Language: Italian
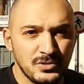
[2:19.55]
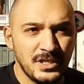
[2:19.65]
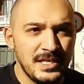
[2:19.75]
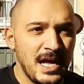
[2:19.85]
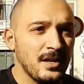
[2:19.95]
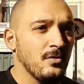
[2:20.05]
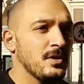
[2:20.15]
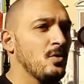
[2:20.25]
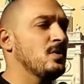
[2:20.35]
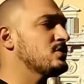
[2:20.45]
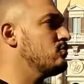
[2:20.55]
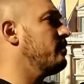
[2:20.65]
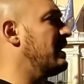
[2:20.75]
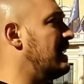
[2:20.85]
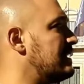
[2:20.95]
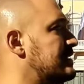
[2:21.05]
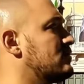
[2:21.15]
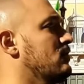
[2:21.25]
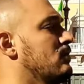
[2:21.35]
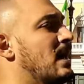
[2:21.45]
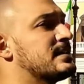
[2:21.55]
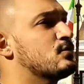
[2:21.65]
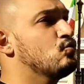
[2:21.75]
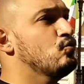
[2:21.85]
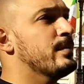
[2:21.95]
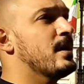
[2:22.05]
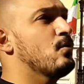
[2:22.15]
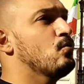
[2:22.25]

italiano che questo palazzo assume